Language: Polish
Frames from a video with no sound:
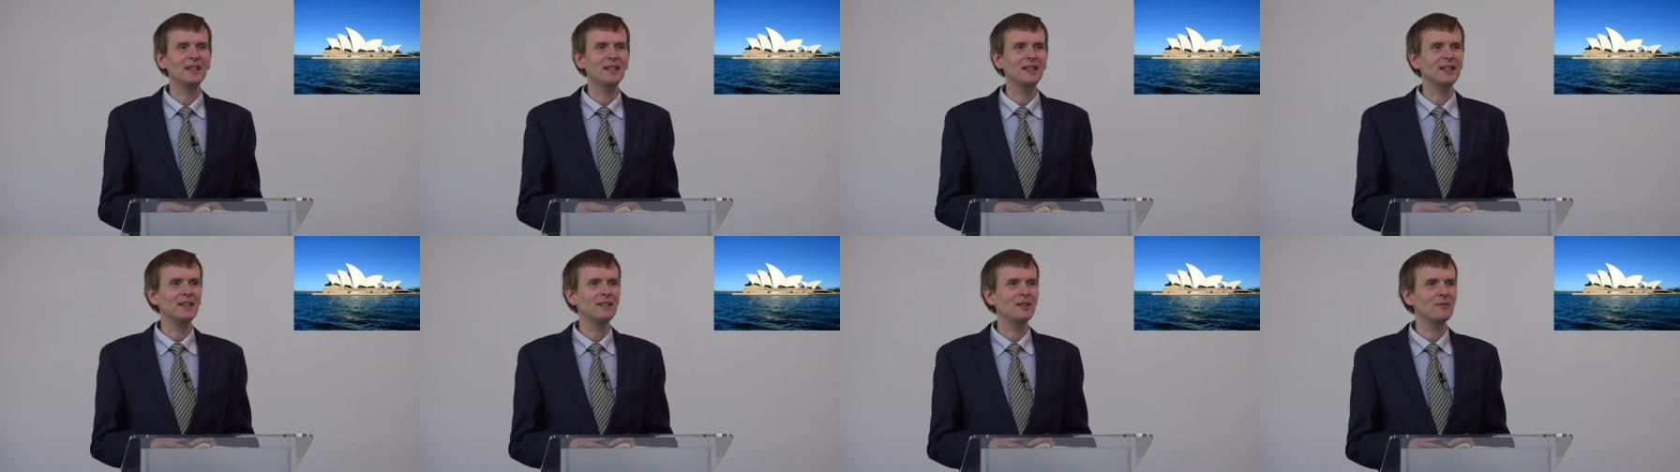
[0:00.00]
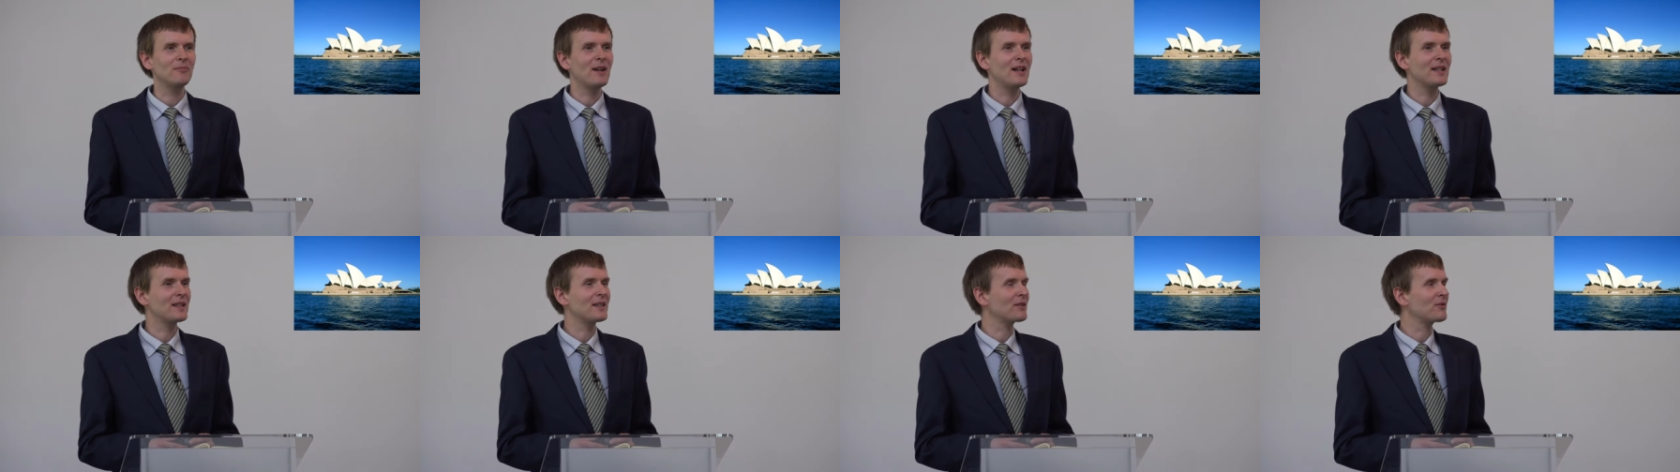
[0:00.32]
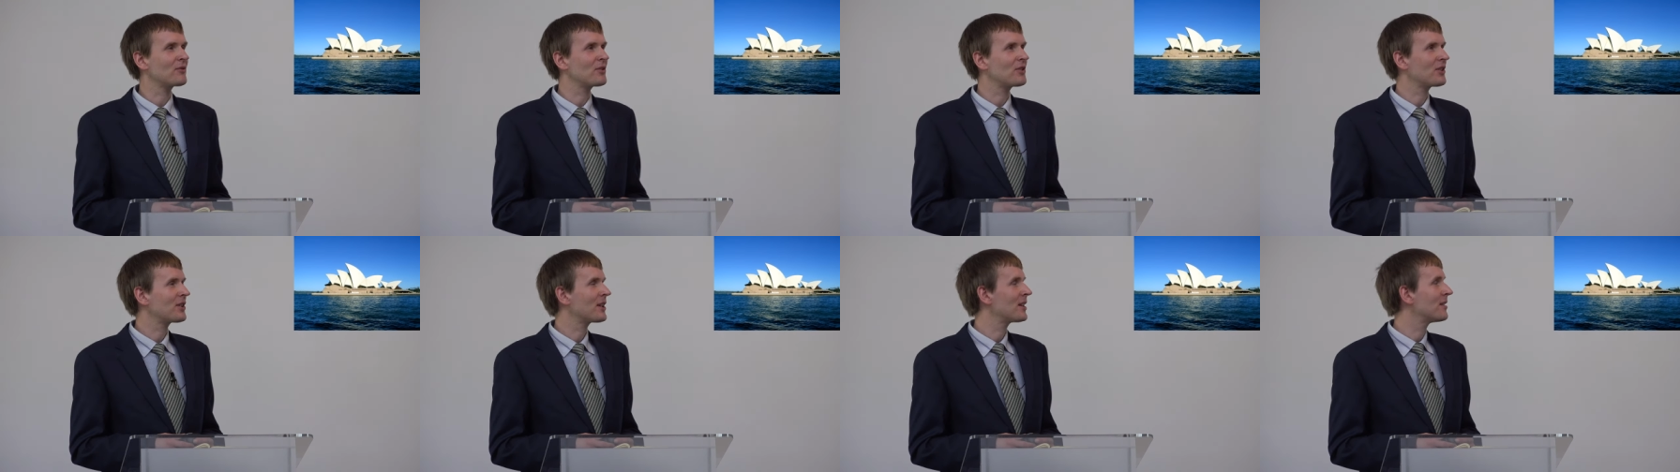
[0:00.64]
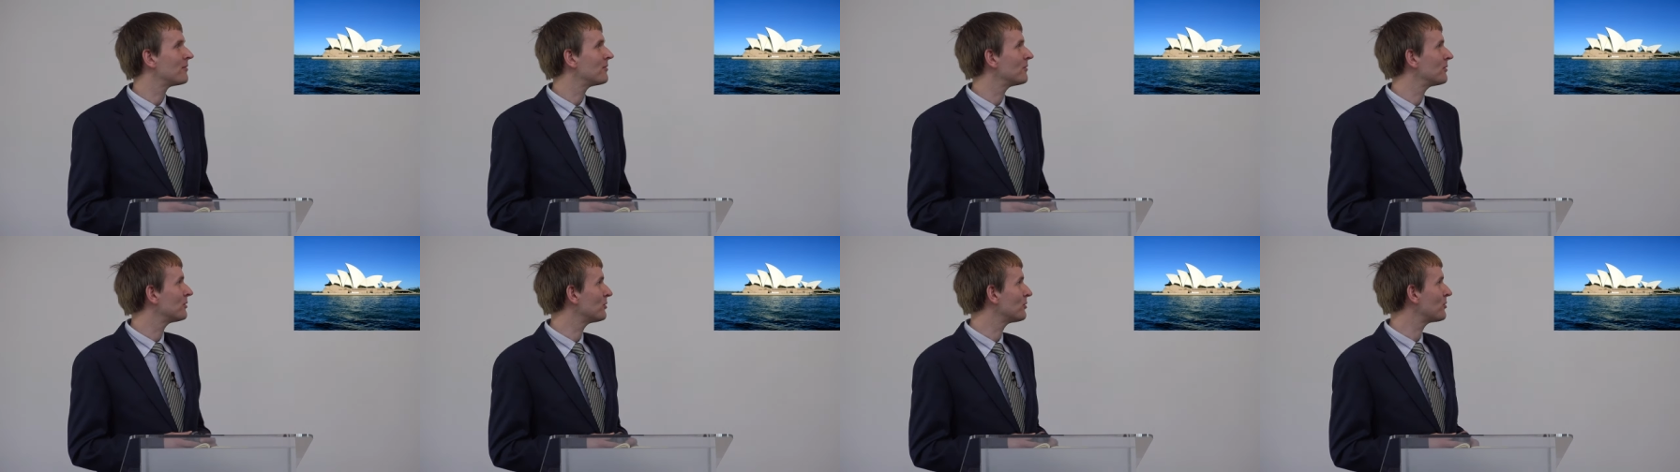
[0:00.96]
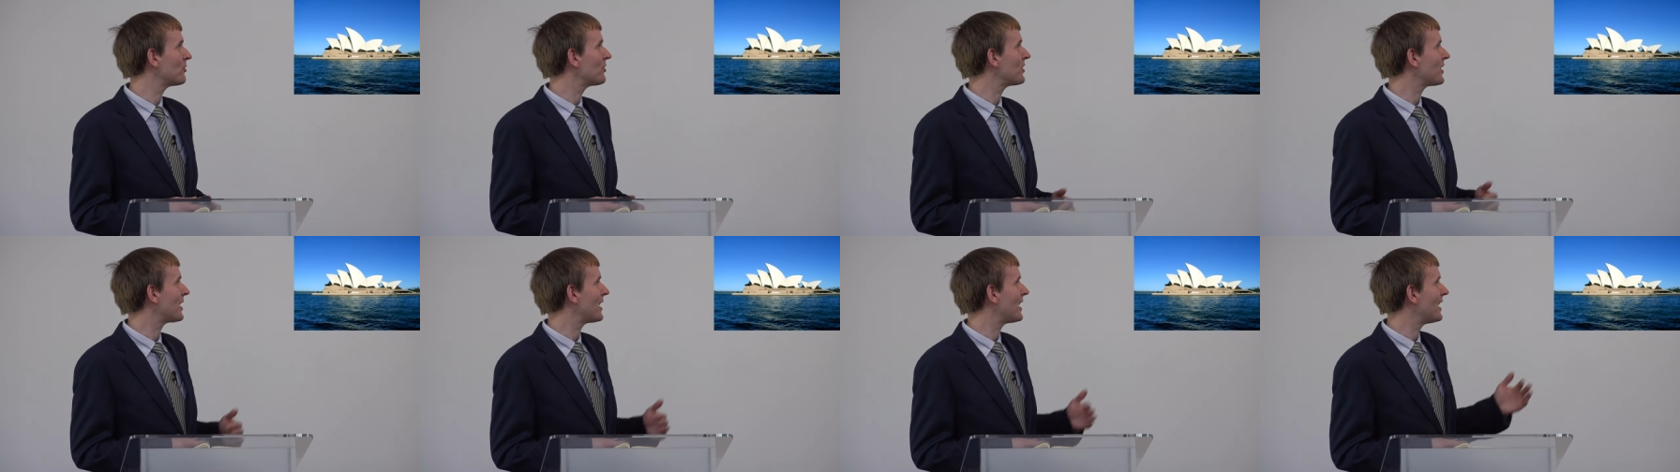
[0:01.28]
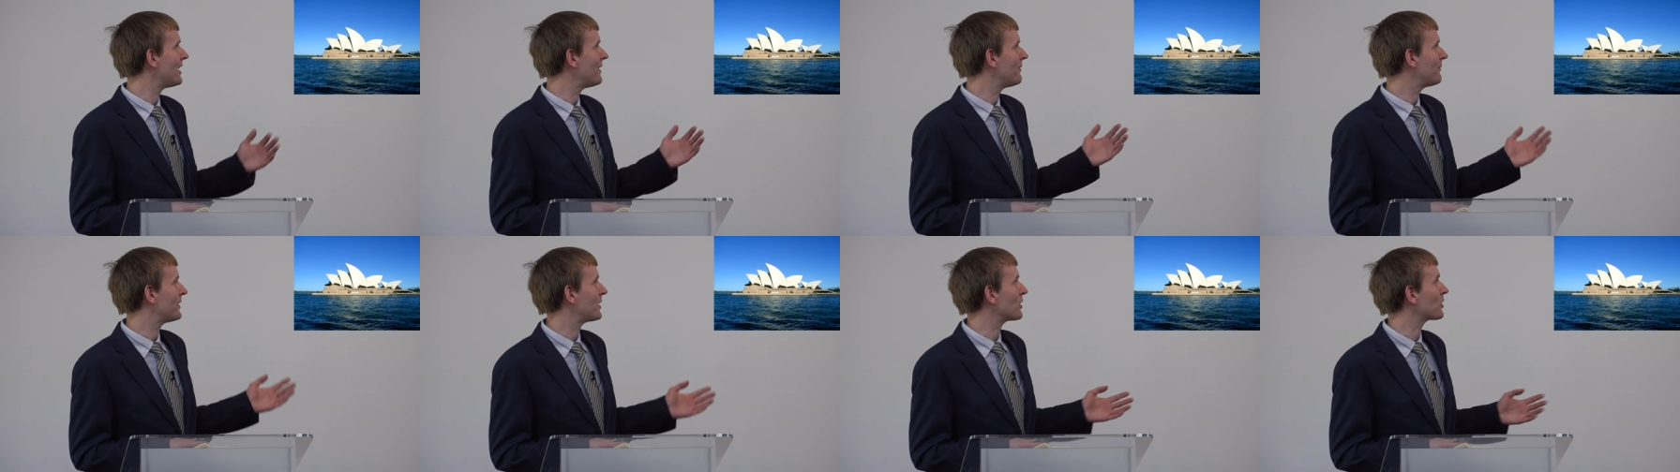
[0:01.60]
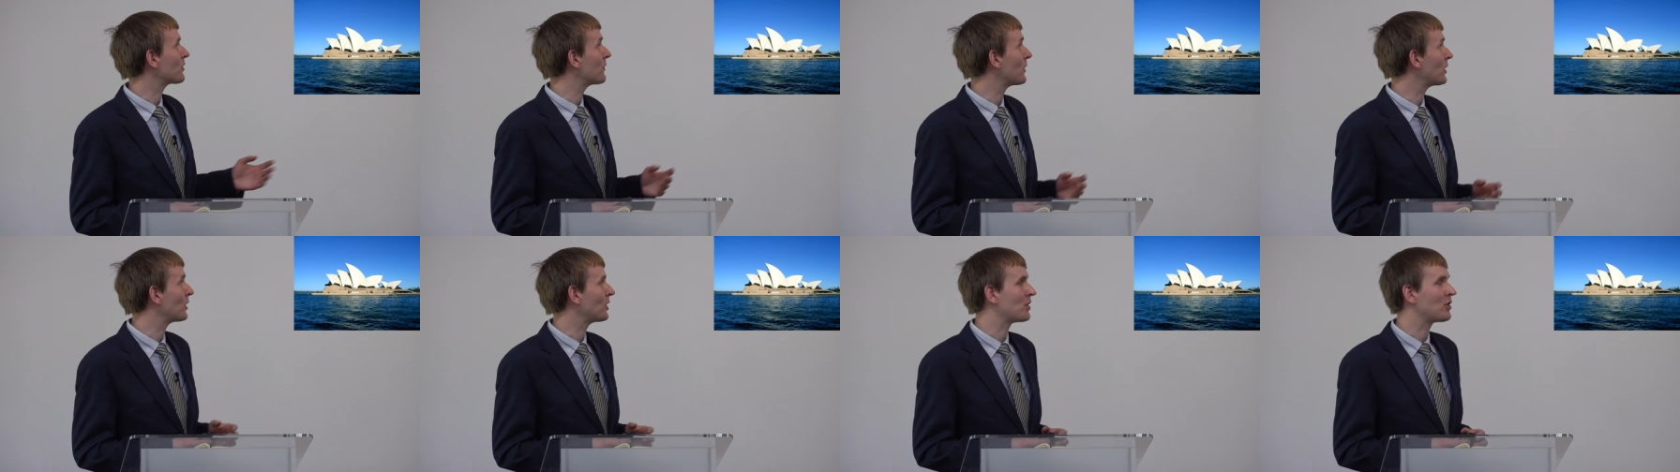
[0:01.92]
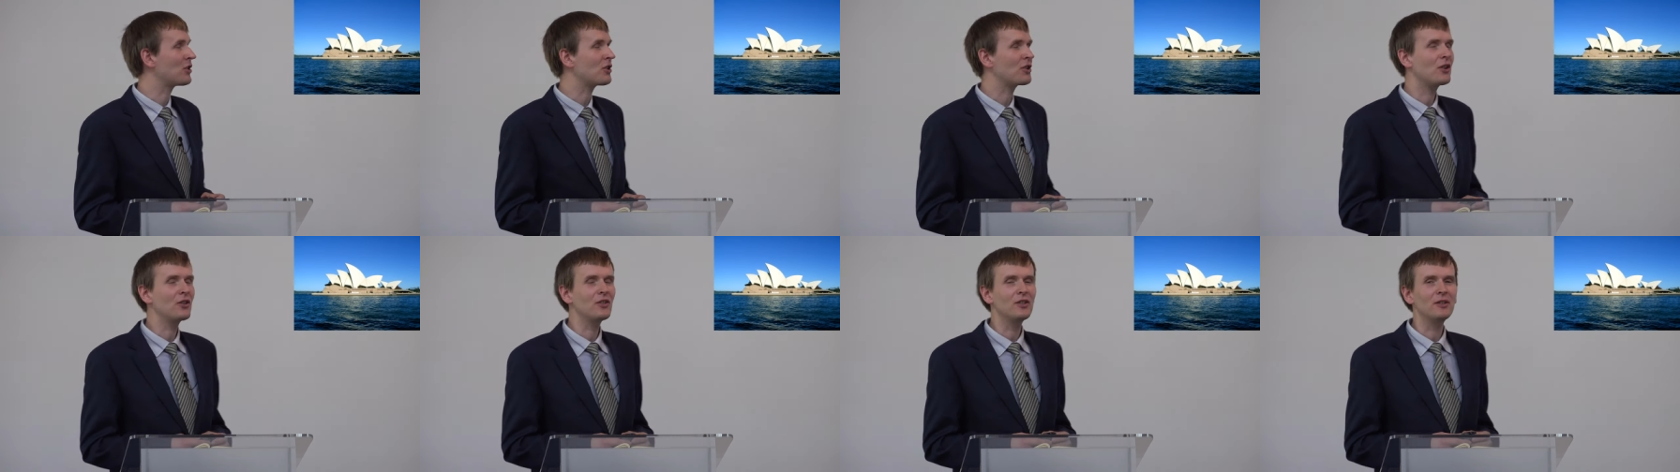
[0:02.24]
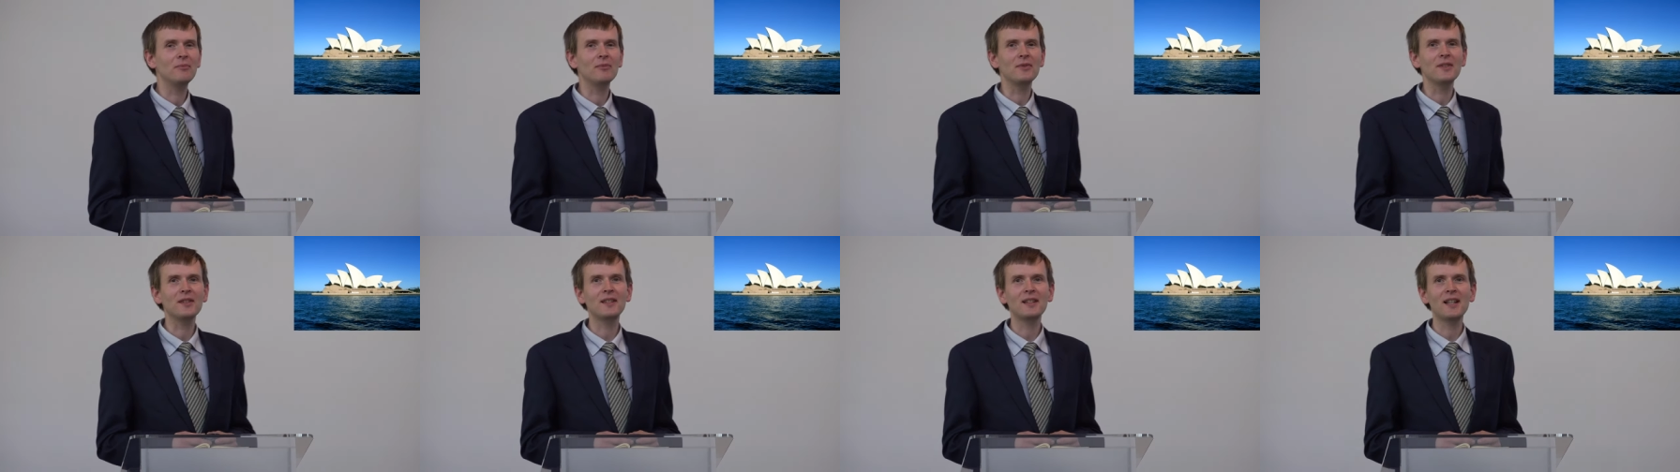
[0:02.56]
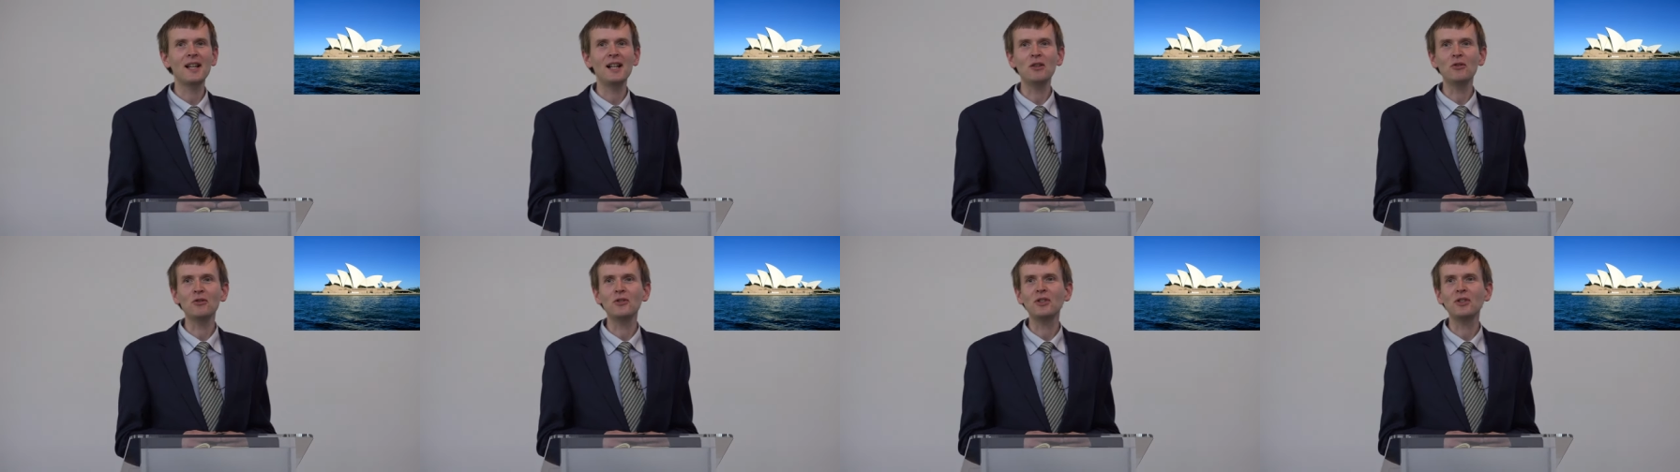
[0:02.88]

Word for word: gromadzą się ludzie, też w określonym celu.